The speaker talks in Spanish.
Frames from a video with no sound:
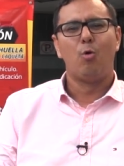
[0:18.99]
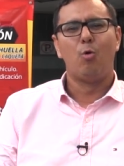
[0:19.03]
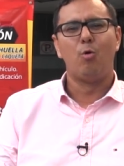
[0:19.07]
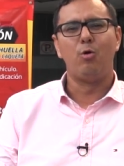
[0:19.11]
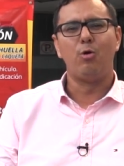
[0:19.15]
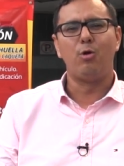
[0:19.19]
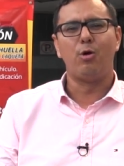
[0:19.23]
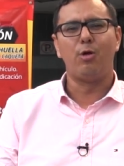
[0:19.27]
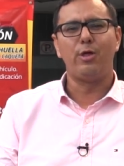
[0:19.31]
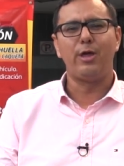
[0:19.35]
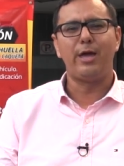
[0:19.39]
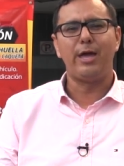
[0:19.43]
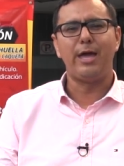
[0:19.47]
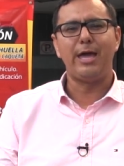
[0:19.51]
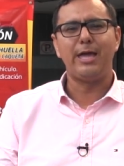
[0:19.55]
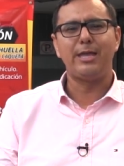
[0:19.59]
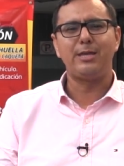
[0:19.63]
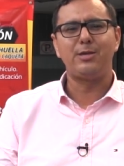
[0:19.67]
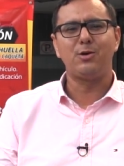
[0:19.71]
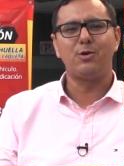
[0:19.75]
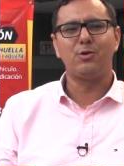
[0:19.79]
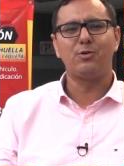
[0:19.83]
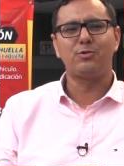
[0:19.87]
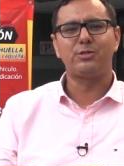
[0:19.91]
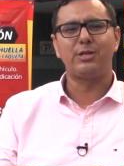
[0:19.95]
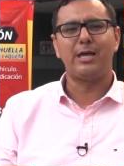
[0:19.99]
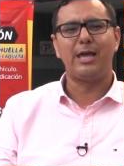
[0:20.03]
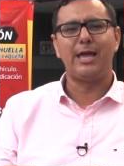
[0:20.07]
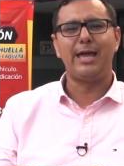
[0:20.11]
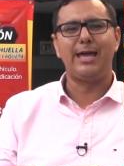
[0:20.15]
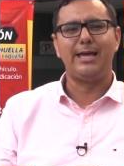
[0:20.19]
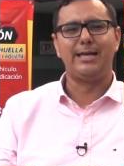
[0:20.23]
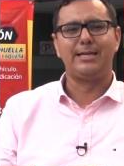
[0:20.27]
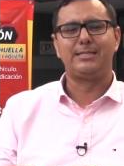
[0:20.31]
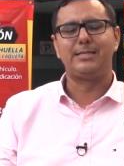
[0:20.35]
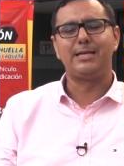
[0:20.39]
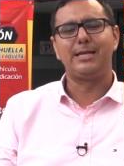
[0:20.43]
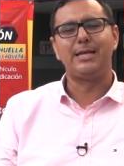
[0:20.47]
Uno de ellos
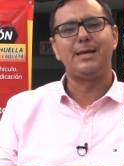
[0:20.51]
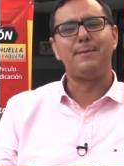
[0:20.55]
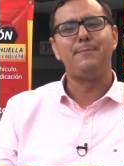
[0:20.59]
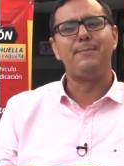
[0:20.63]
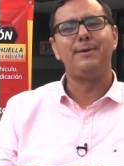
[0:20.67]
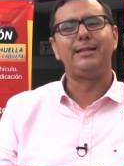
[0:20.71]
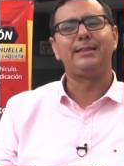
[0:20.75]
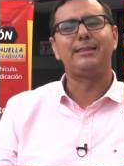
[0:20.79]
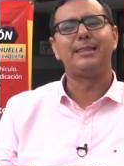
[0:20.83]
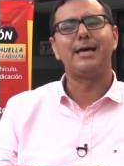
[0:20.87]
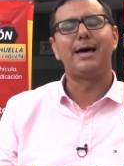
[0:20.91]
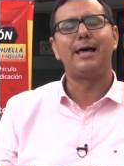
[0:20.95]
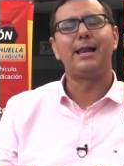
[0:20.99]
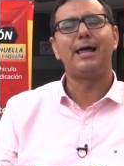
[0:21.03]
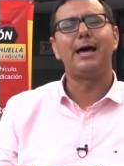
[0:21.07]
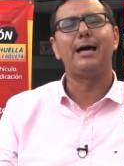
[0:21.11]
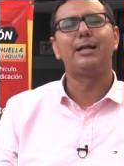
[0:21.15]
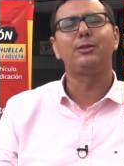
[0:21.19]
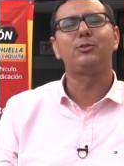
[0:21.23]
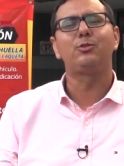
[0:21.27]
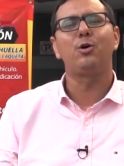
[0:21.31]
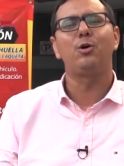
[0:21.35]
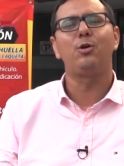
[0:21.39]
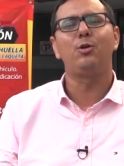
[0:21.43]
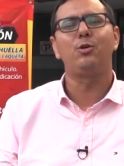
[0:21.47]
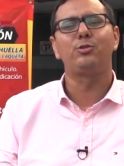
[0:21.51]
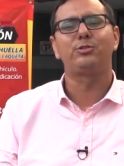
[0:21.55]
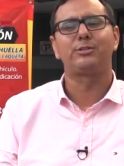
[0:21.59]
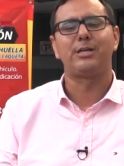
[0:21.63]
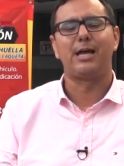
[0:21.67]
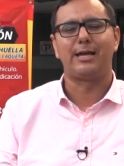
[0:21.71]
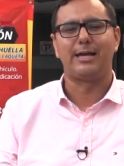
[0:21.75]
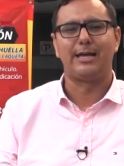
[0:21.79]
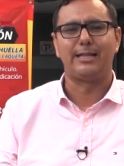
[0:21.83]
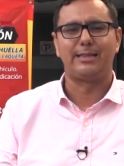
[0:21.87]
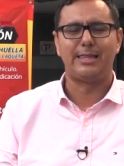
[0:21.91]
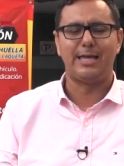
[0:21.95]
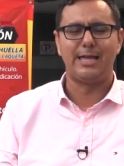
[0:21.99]
es invitar a todos los
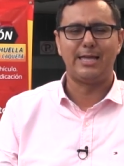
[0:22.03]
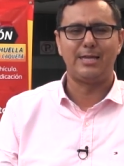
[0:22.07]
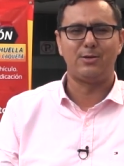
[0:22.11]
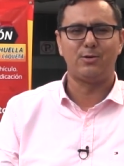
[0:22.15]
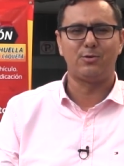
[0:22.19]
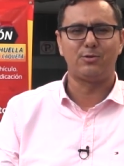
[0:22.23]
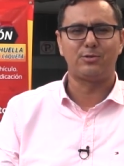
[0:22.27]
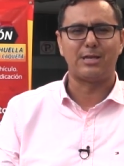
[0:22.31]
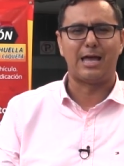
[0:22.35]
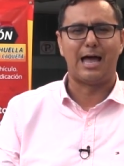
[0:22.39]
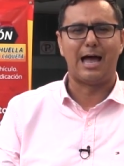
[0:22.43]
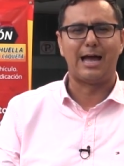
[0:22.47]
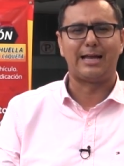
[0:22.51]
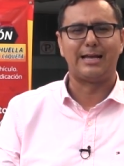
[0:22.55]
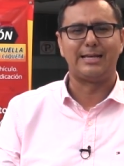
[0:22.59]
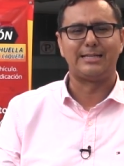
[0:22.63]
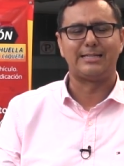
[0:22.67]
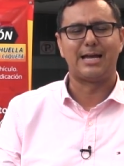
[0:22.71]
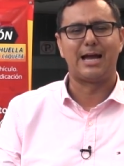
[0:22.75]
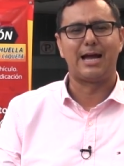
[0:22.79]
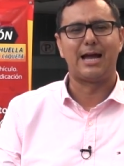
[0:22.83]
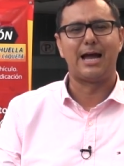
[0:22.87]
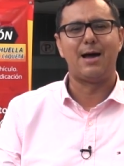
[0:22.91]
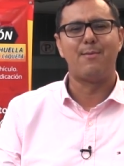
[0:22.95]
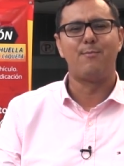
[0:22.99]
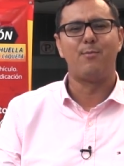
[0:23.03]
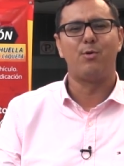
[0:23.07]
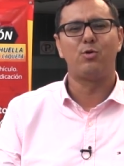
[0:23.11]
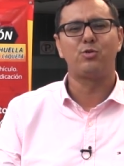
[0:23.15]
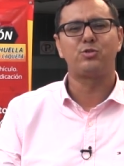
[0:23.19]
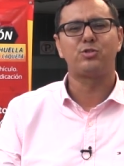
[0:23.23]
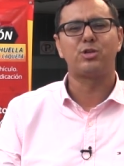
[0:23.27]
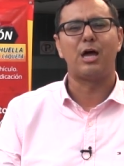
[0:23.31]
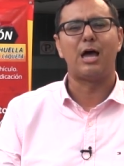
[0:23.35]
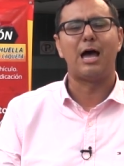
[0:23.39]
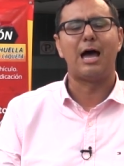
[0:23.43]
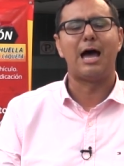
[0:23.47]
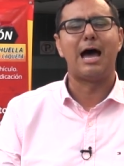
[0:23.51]
caqueteños a que
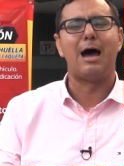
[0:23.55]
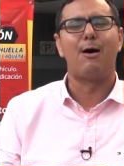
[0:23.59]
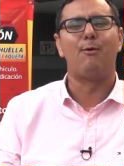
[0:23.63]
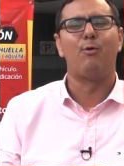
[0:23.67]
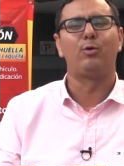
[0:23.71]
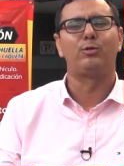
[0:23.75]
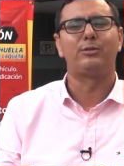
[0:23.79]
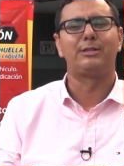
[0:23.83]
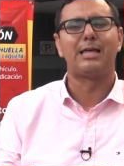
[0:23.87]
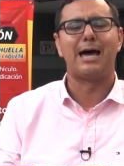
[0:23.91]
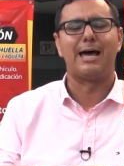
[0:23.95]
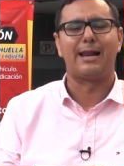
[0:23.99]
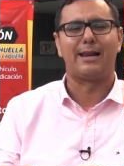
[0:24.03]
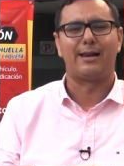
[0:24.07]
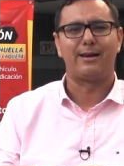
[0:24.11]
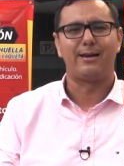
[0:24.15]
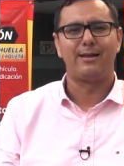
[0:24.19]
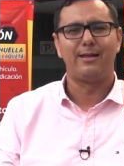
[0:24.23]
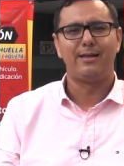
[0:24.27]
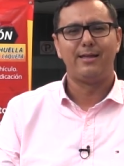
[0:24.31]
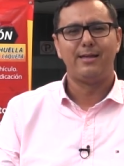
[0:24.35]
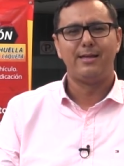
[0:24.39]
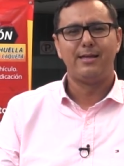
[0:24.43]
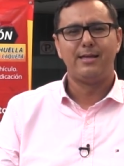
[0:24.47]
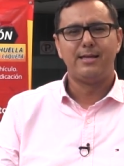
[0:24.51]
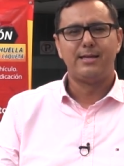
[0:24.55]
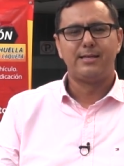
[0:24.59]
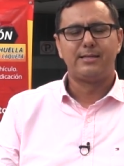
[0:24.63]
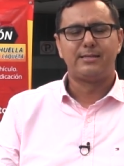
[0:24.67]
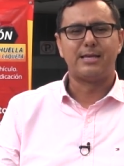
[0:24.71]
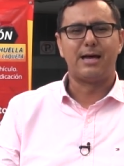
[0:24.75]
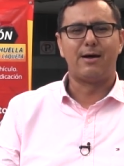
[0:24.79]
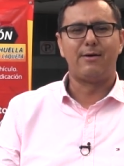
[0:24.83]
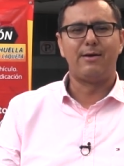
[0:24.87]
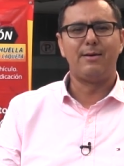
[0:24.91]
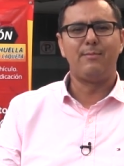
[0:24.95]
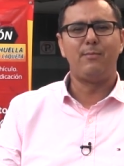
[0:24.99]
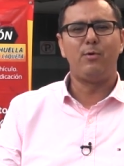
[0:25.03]
salgamos a votar.
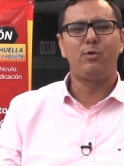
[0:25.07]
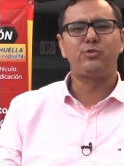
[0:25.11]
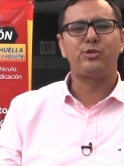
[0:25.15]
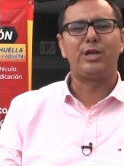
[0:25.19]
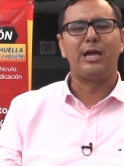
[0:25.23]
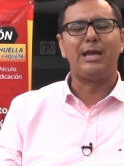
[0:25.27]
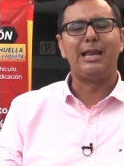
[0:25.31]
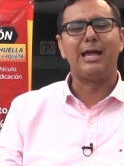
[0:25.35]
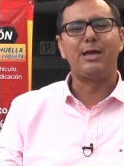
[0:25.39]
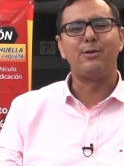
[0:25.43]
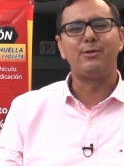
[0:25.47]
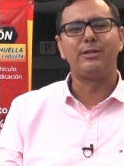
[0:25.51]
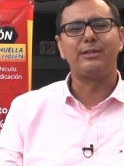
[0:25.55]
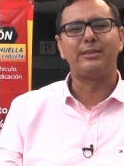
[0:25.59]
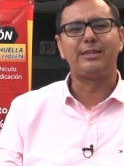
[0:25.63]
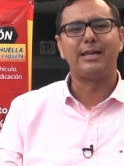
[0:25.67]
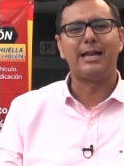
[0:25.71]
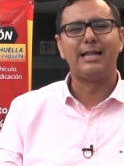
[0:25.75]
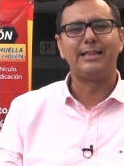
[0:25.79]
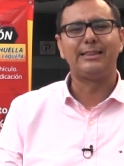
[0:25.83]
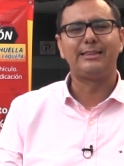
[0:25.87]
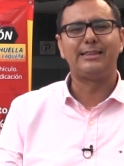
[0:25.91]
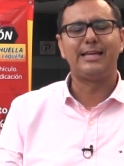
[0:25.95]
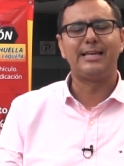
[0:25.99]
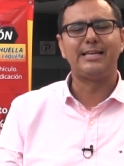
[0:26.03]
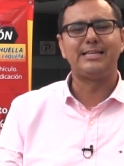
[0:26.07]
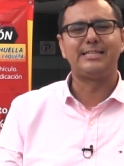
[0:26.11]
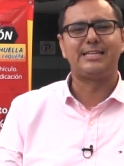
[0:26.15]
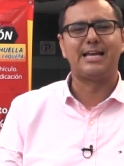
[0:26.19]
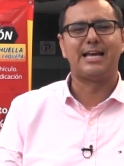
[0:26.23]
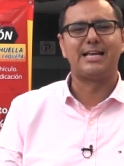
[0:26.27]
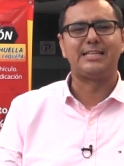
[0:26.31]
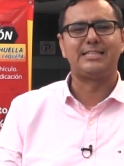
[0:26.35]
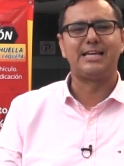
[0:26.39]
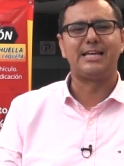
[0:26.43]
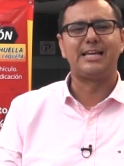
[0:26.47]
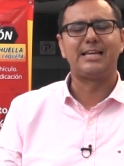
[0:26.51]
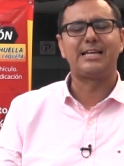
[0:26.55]
Sabemos que el año entrante se
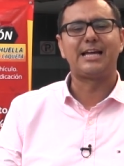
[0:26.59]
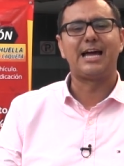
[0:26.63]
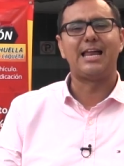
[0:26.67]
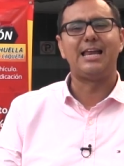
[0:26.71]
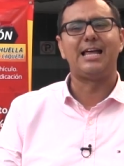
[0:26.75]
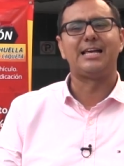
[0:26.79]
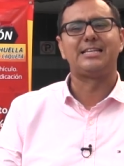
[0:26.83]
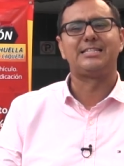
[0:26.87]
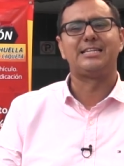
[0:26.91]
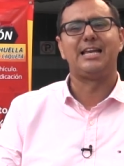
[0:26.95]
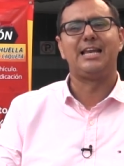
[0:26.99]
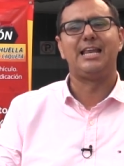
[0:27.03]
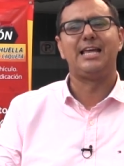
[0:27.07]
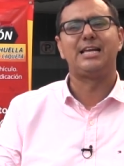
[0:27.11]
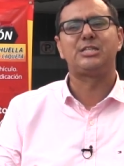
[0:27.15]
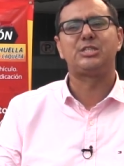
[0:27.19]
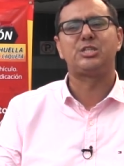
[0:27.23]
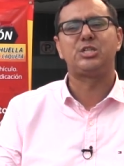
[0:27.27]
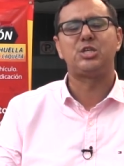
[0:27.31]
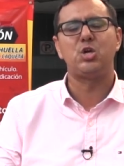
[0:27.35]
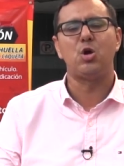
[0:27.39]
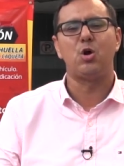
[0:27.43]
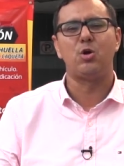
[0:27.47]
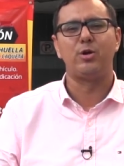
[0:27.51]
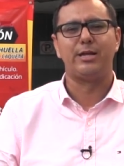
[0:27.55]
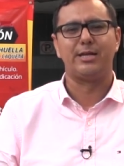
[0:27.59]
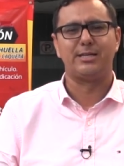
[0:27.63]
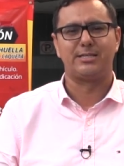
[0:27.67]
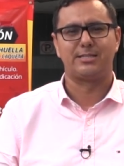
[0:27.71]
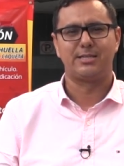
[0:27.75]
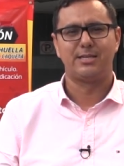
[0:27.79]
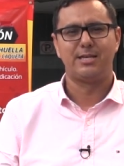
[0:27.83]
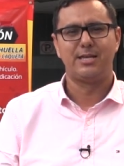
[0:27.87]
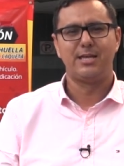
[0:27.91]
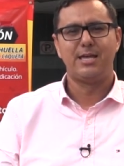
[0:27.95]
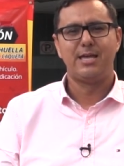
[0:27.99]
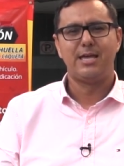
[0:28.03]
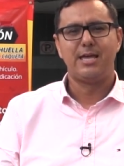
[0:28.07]
acercan las
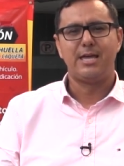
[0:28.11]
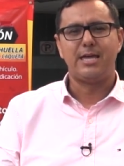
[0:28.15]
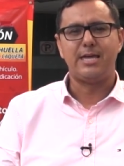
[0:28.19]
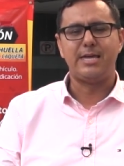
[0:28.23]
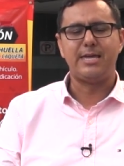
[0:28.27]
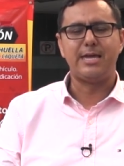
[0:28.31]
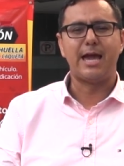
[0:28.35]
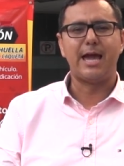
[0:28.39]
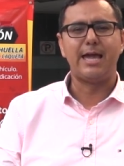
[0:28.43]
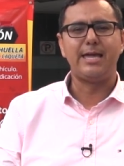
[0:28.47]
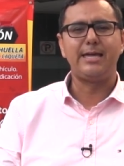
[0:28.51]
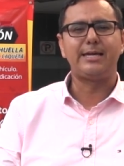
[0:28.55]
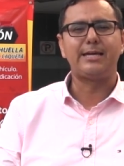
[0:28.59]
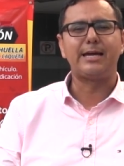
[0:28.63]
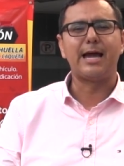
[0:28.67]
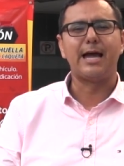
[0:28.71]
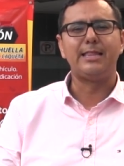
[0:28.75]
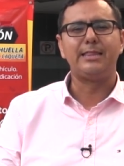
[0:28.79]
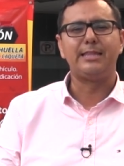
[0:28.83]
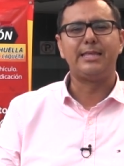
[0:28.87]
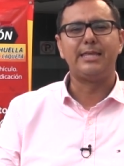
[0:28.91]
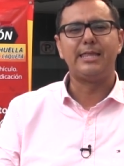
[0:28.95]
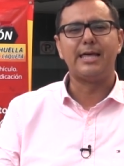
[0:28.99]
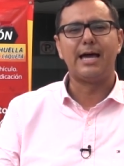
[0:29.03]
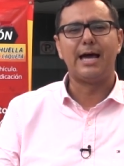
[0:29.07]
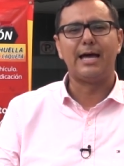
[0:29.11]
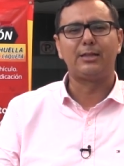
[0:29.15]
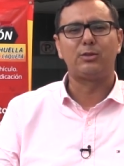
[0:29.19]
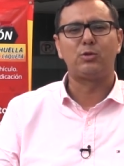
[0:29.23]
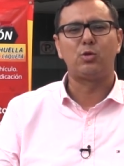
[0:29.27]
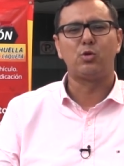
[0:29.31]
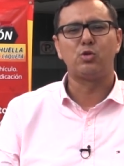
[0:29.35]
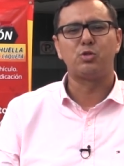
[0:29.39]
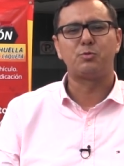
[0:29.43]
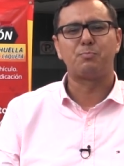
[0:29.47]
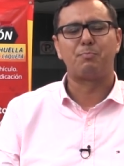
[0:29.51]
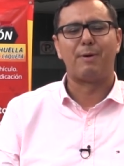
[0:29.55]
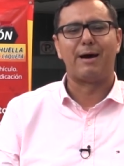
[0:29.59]
elecciones y hay
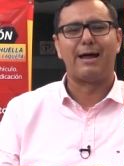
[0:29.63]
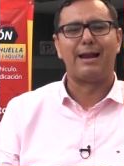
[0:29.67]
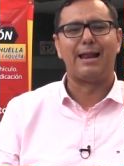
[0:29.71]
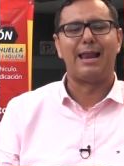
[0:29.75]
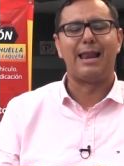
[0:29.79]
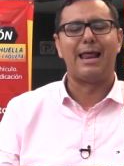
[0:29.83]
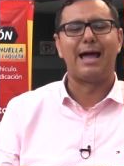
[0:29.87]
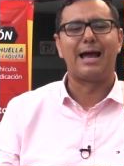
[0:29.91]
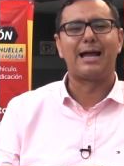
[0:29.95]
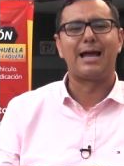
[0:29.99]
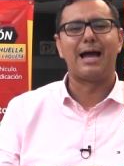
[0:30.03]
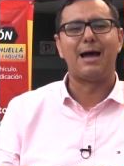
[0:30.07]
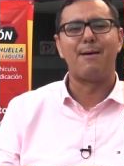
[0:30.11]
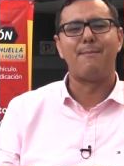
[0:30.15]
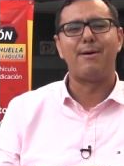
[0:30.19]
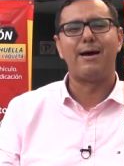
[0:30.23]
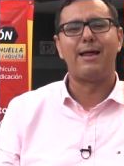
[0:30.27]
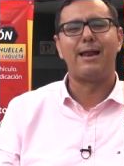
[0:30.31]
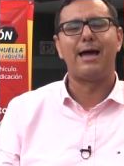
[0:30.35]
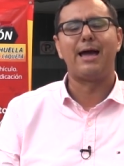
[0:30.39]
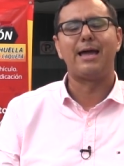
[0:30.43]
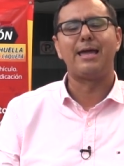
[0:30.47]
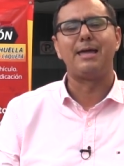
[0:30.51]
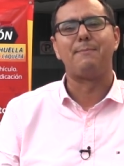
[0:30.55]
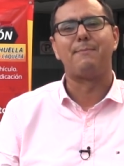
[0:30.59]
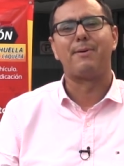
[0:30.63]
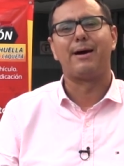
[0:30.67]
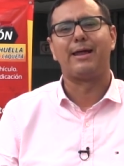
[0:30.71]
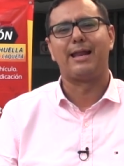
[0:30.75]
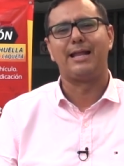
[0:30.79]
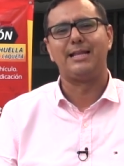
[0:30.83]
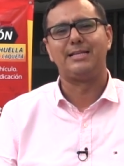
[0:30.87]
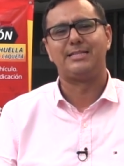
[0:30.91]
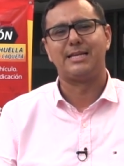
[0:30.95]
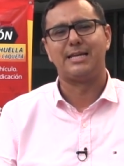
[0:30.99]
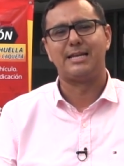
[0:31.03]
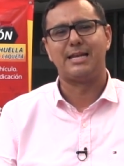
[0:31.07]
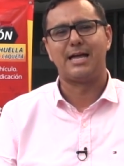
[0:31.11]
candidatos para la Cámara y
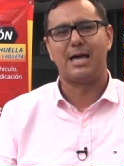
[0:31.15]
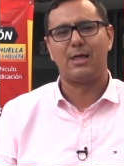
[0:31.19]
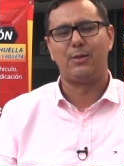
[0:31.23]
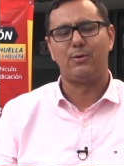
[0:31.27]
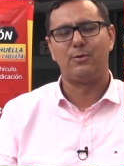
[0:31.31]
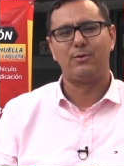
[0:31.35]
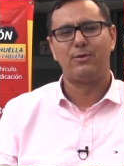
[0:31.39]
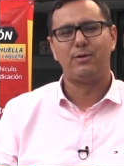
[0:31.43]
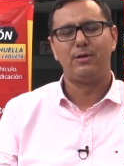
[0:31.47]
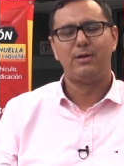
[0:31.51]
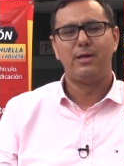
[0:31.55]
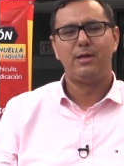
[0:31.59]
para el Senado.